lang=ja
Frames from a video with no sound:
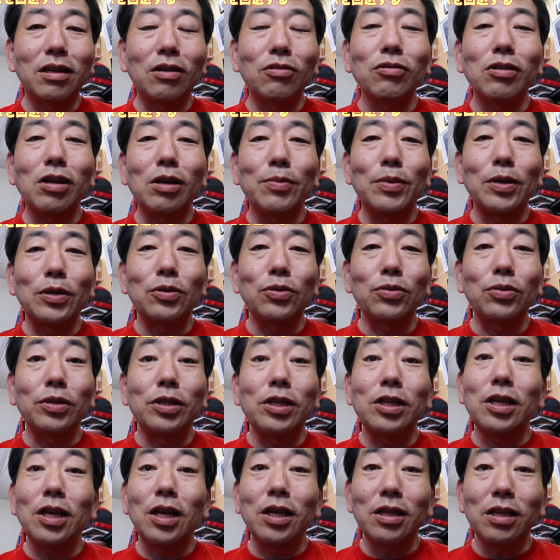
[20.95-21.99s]
ラウンドアバウトの
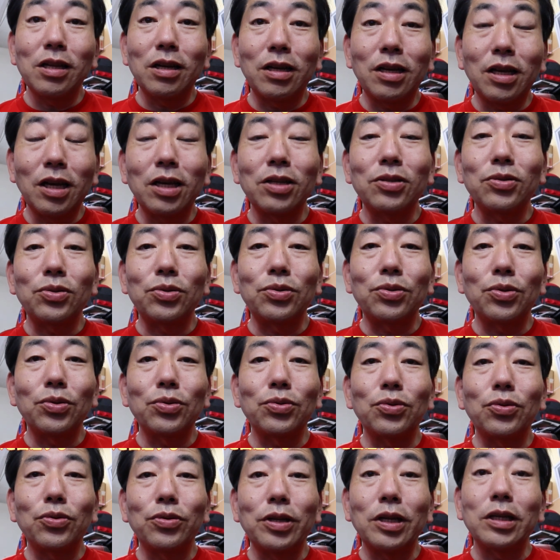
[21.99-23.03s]
危険なケースという
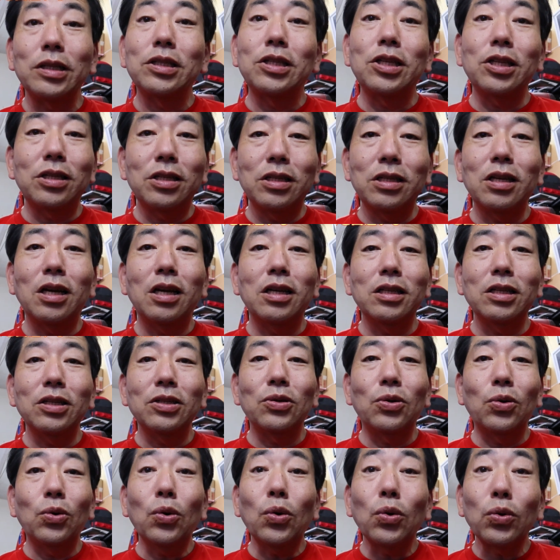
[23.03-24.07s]
ことで実際
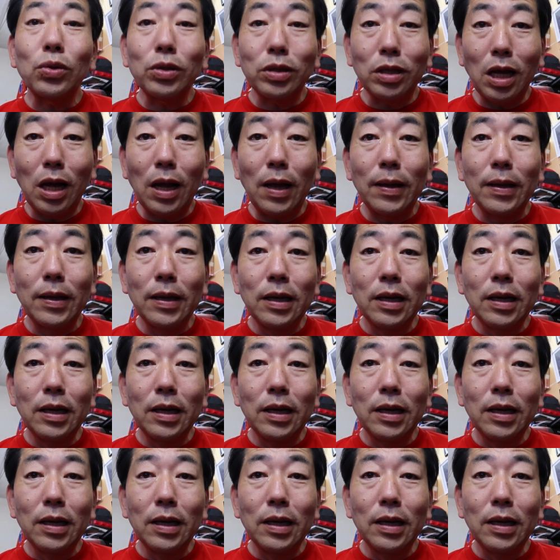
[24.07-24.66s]
に起こった